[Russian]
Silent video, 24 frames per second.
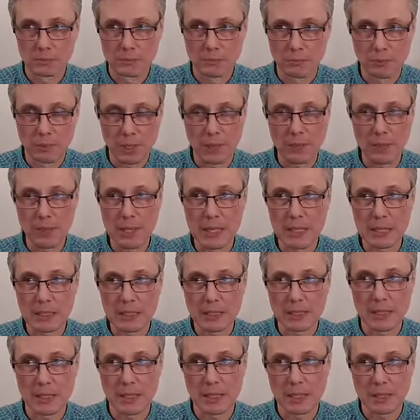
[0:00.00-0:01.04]
пример
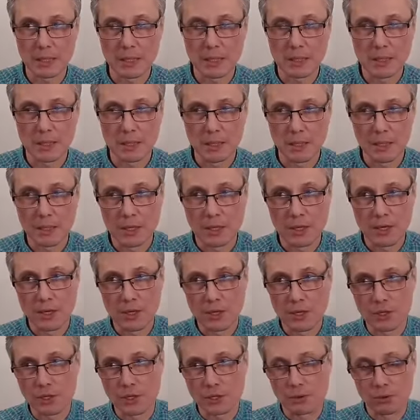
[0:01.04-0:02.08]
здесь,
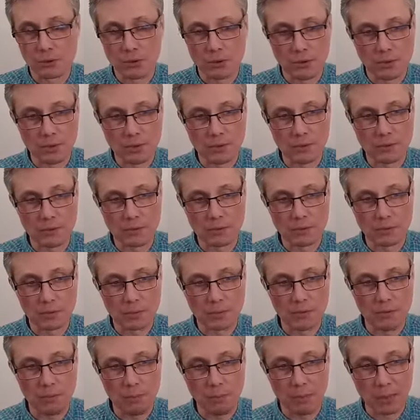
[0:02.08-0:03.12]
что
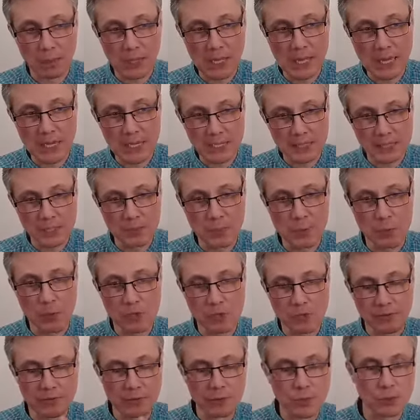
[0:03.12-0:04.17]
благость
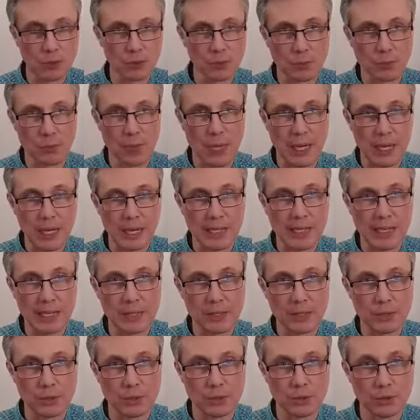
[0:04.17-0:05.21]
Божия ведет к
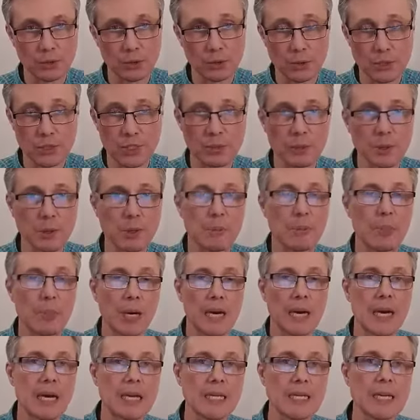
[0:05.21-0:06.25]
покаянию, но тем не менее
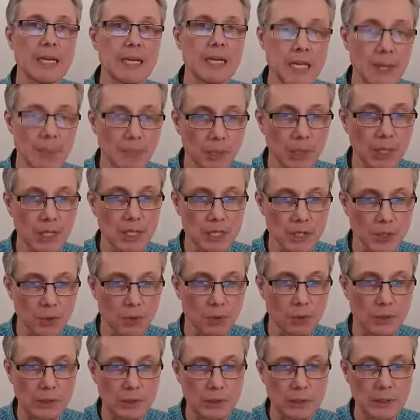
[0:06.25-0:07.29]
покаяние не
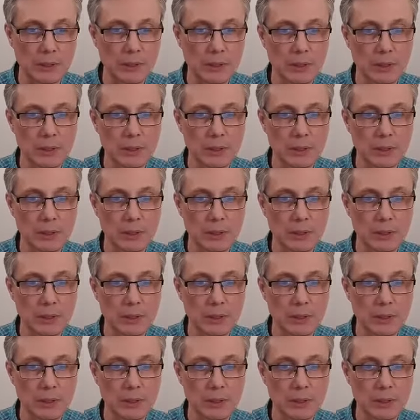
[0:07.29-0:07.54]
происходит.